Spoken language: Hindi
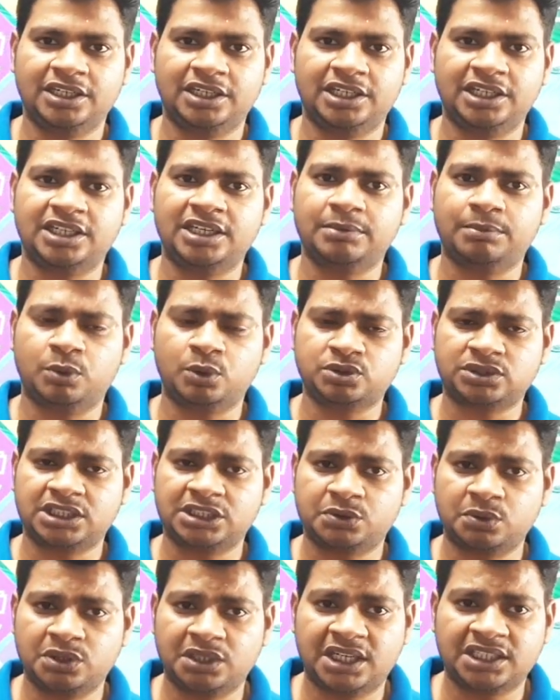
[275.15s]
ठीक है बहुत सारे
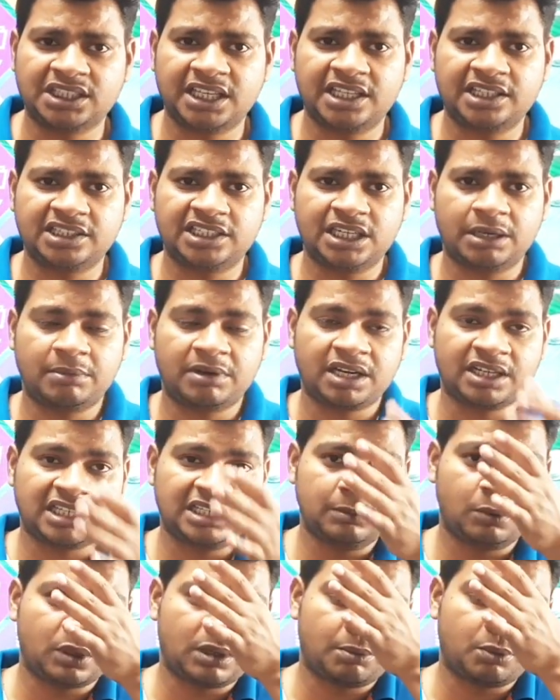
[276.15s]
इसमें दिक्कत आई थी कि हमारा
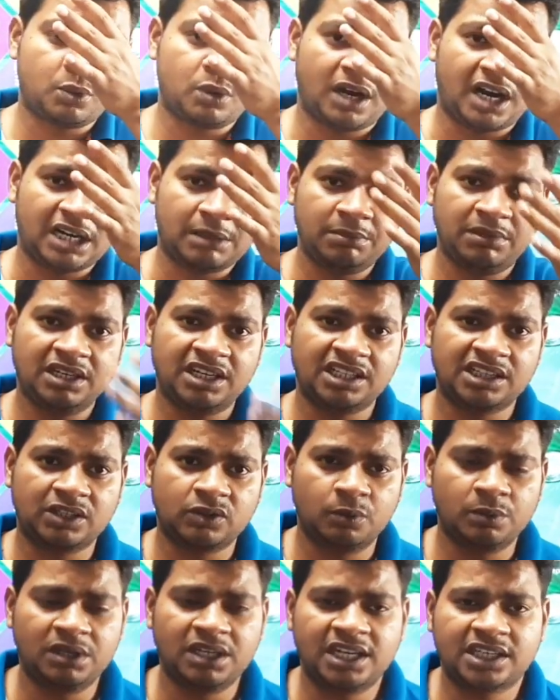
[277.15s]
कीबोर्ड हमको हार्ड मिल गया था
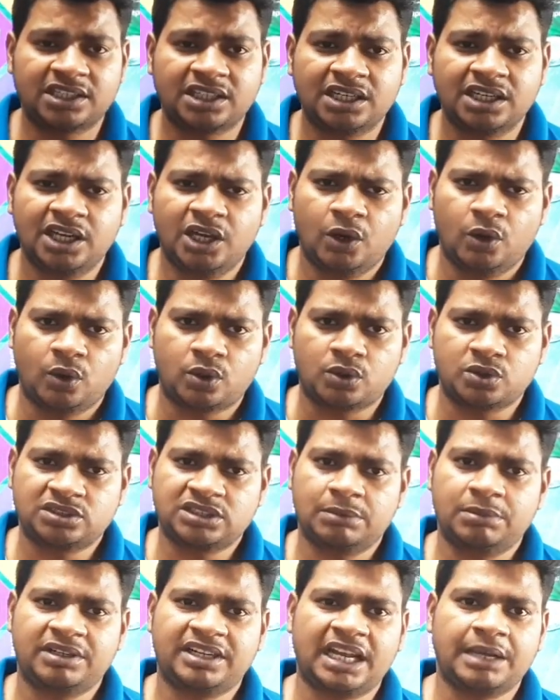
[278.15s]
वो मिल गया था और उससे
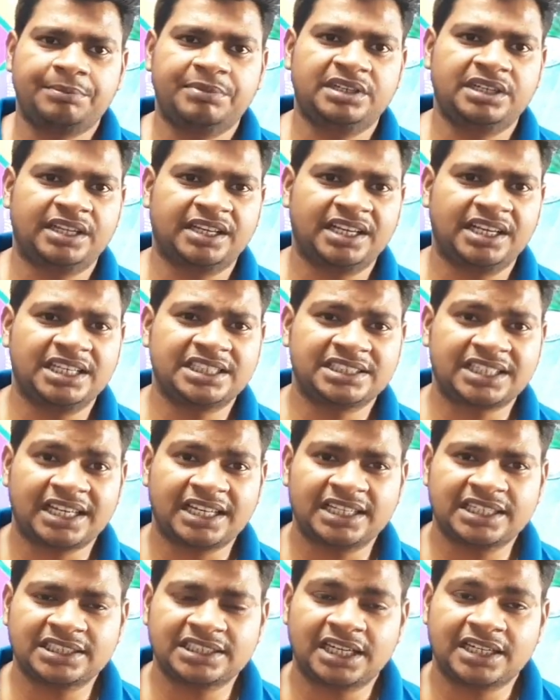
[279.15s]
हमें टाइपिंग देगी ये
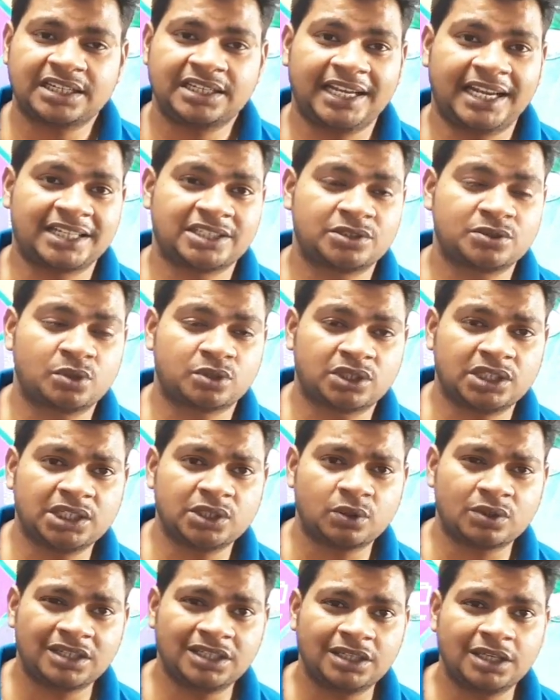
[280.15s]
सारे के सारे एक्स होते हैं
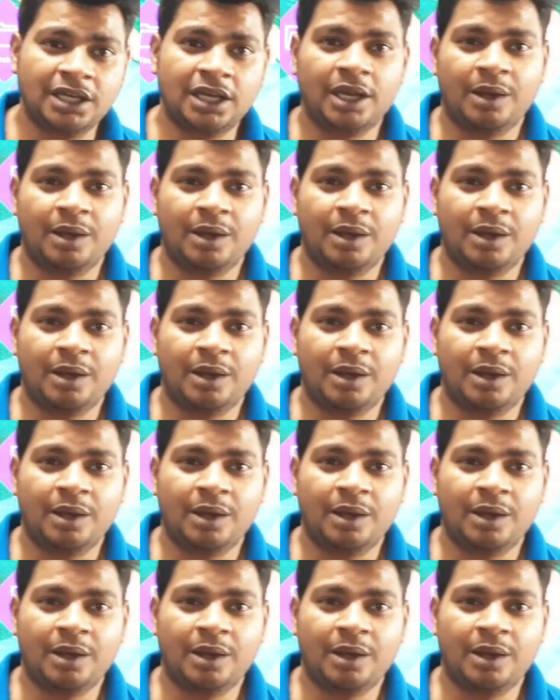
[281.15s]
क्योंकि